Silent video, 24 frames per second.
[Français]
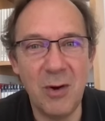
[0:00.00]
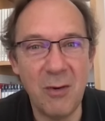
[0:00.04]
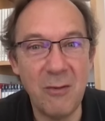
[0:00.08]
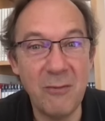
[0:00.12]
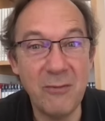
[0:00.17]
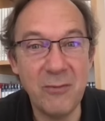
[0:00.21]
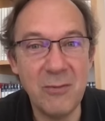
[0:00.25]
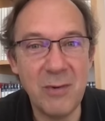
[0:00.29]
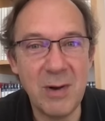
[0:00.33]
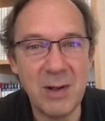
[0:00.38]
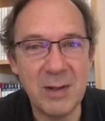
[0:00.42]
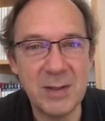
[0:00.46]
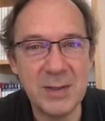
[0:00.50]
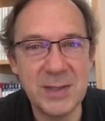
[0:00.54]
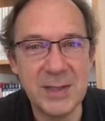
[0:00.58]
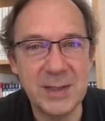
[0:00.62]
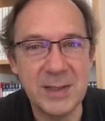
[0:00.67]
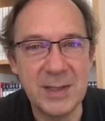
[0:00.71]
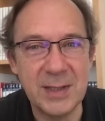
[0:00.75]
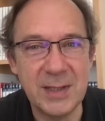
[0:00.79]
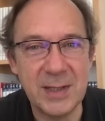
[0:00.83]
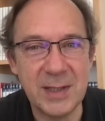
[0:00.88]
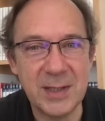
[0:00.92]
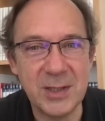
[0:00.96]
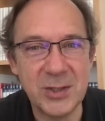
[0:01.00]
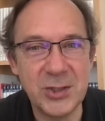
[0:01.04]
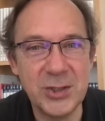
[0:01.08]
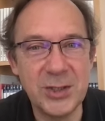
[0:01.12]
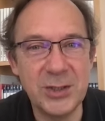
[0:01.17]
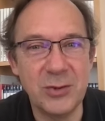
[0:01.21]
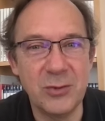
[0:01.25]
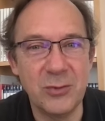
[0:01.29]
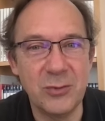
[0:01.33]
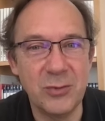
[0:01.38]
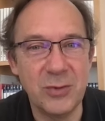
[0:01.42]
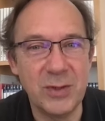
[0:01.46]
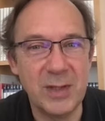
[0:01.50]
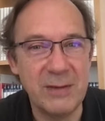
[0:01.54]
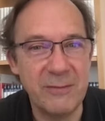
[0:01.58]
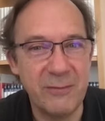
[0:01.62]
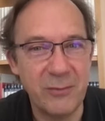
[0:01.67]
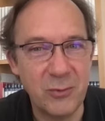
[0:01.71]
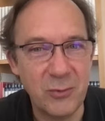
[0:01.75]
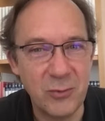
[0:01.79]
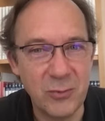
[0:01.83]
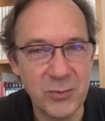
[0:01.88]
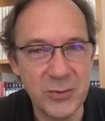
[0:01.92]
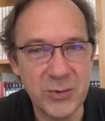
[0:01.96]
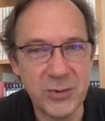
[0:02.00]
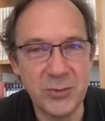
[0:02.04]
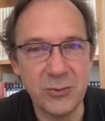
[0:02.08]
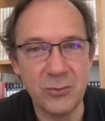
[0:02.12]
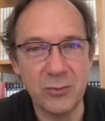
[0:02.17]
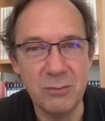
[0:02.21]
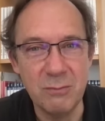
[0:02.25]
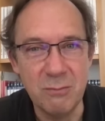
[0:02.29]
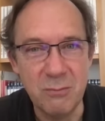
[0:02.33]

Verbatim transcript: envoie cette énergie d'évolution,